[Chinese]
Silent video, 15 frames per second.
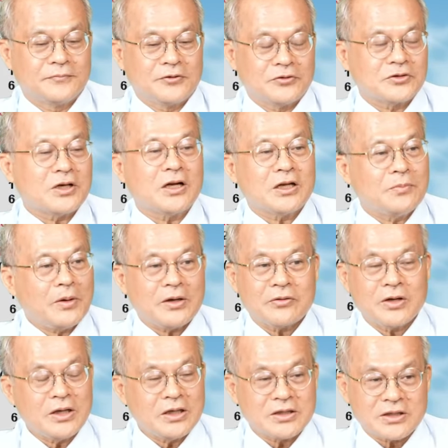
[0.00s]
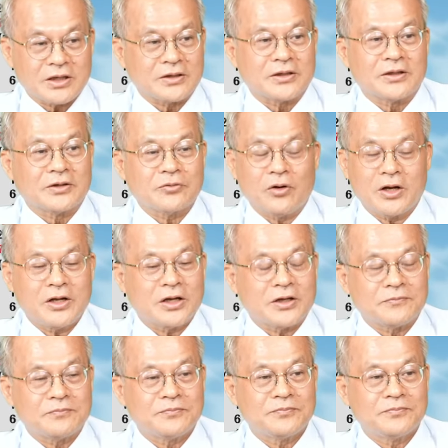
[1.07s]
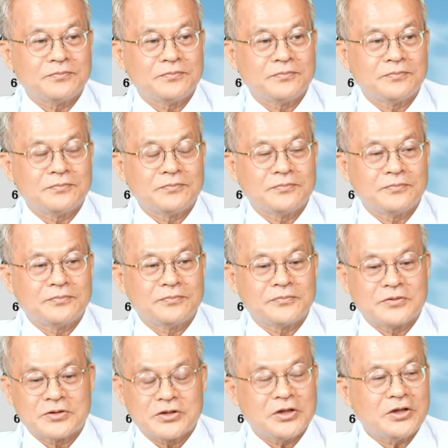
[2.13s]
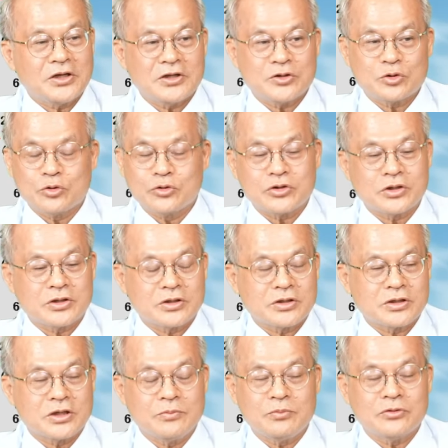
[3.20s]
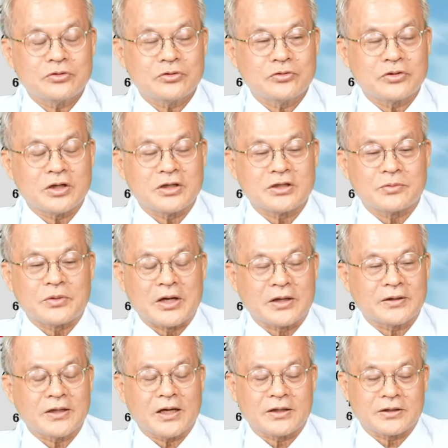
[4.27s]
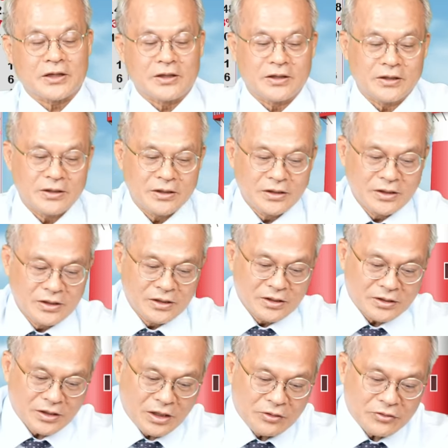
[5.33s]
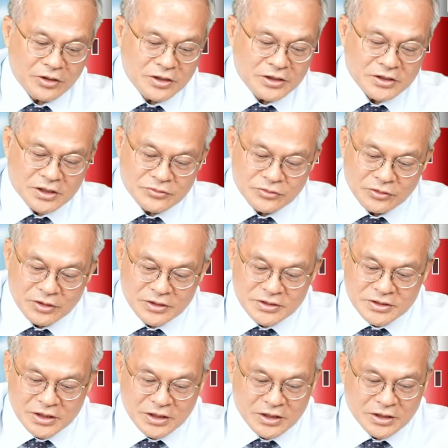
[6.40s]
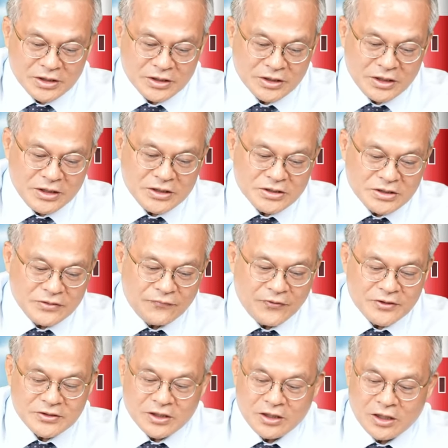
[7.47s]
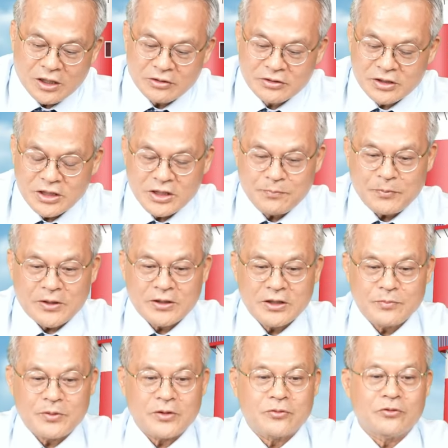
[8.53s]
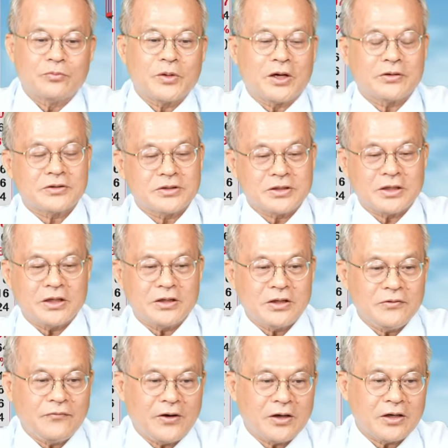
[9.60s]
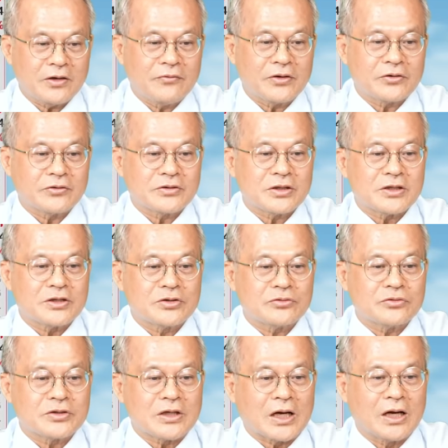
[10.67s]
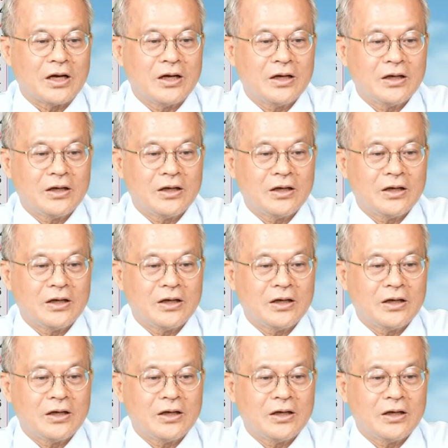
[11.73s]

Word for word: 我上礼拜有跟你讲的关联，今天出全部出现怎么样大跌？那我跟你讲说，这个业绩非常好、低本一笔股票这个地方，各位投资人你注意一下，